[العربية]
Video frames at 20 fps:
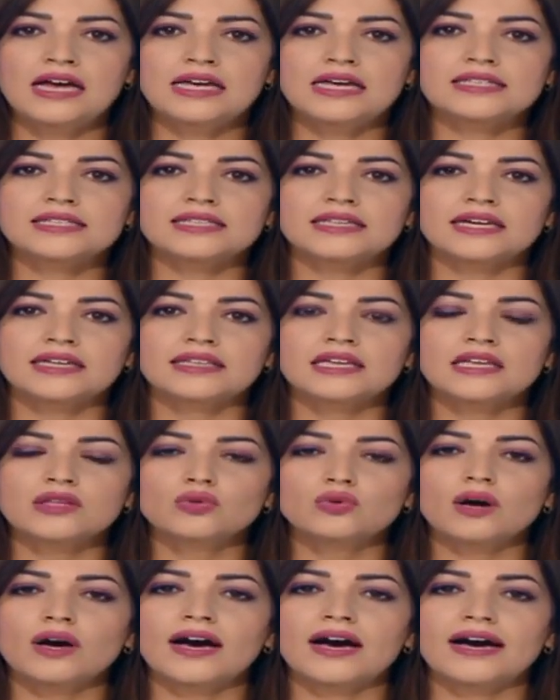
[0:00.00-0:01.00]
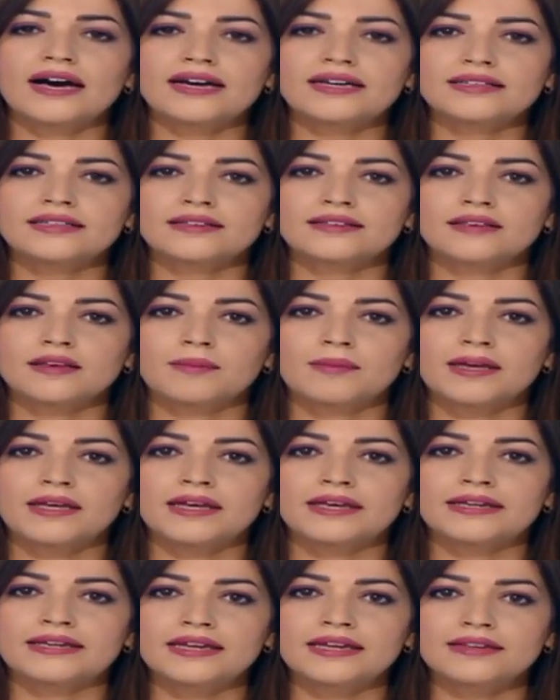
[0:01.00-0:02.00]
استحداث قاعدة
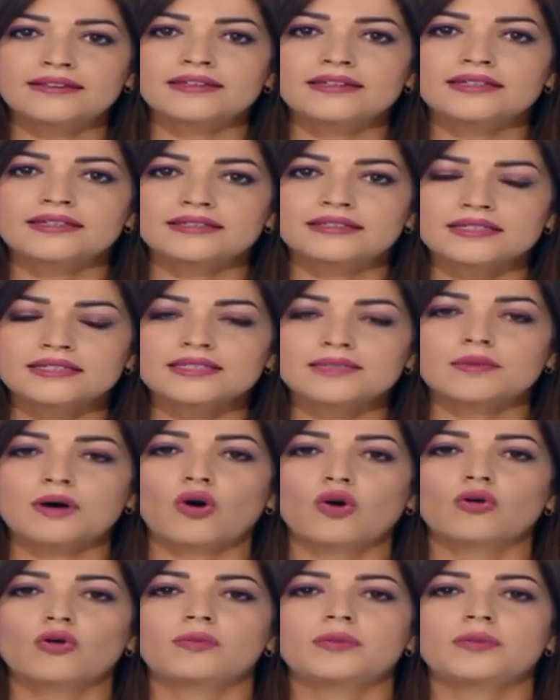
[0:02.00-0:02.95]
بيانات تسمح